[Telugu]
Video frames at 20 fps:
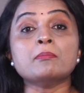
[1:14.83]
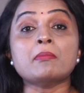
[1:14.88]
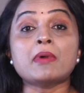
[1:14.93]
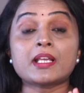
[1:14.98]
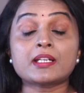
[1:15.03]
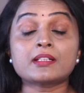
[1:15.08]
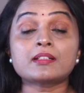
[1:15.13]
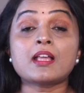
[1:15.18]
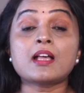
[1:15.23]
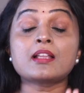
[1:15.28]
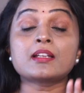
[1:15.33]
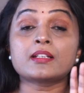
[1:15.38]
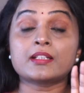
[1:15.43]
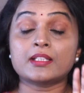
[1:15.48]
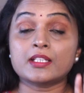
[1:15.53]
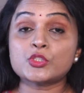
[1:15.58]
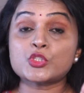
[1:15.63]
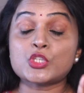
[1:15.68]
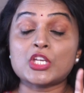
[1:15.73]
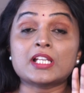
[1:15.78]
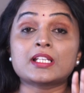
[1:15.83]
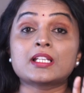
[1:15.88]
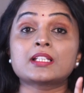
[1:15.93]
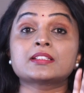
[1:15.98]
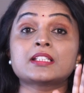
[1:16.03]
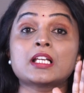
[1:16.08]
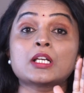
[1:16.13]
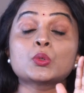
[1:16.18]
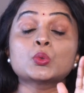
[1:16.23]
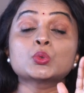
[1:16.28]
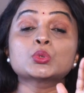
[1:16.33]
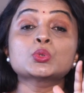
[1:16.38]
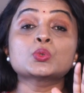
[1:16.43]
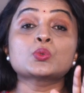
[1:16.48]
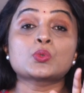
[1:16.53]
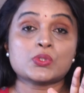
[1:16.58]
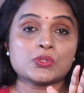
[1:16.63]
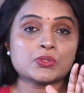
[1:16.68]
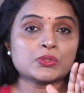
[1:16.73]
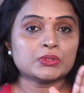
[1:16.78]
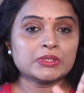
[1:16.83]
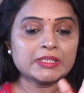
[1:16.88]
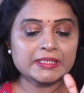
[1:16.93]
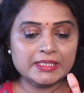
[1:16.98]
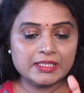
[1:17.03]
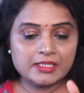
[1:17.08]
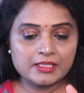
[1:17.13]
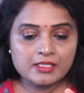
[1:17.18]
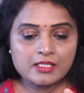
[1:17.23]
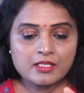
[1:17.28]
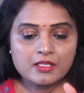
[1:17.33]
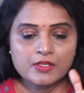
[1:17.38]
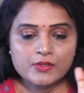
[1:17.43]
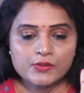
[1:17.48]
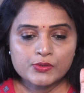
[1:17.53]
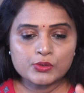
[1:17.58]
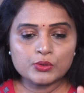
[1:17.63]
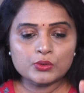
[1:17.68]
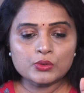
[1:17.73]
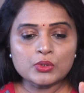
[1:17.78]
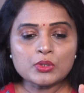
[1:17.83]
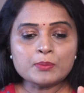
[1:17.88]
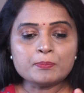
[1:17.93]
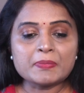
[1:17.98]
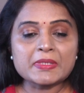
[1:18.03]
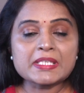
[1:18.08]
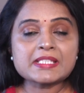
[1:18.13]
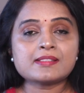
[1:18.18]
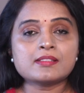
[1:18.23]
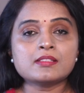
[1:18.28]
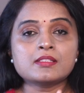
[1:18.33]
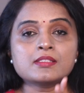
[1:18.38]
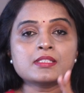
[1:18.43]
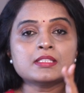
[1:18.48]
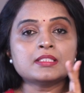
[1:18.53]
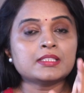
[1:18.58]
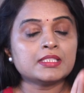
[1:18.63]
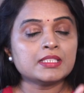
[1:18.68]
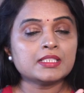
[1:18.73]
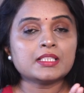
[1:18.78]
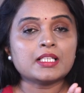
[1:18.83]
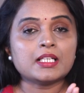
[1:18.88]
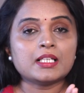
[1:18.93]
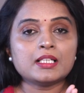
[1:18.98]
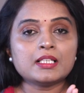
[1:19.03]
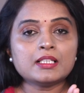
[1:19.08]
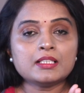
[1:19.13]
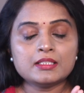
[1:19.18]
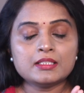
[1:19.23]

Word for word: మరణాల రేట్ చాలా తగ్గుతూ వస్తుందట సో బీసీజీ టీకా